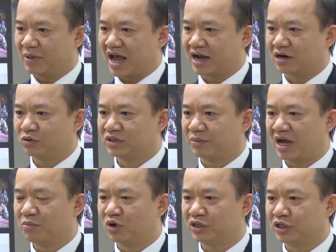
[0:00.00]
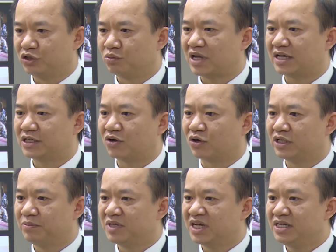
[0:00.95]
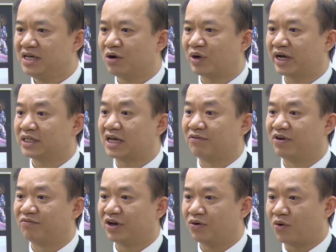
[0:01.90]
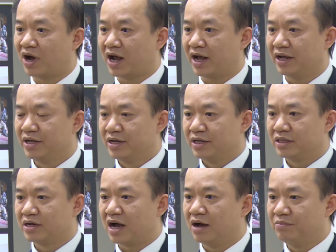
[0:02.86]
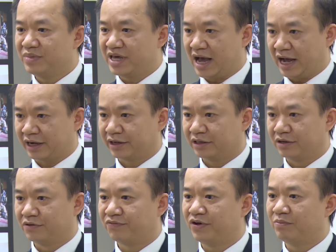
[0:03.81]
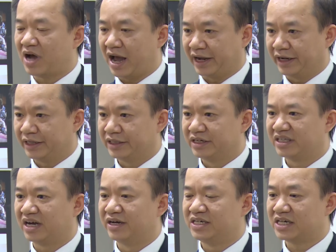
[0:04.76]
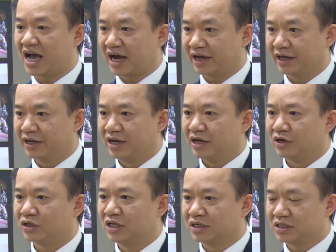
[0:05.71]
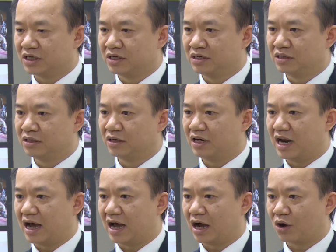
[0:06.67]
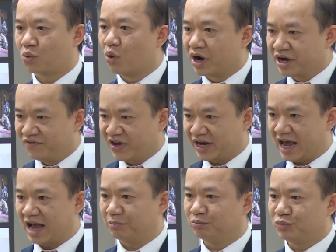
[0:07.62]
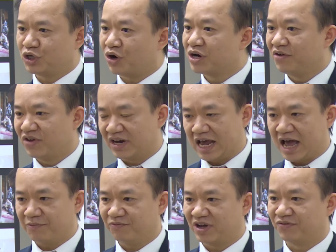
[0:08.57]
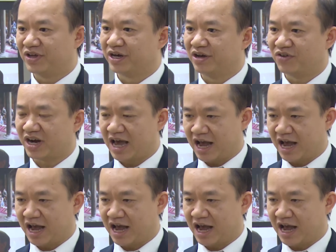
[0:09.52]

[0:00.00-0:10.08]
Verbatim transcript: năm 2021 thì chúng ta sẽ có thêm rất nhiều các cái sản phẩm văn hóa từ âm nhạc, từ phim ảnh, từ thời trang ấy, nó thực sự là của người Việt Nam cho người Việt Nam và vì người Việt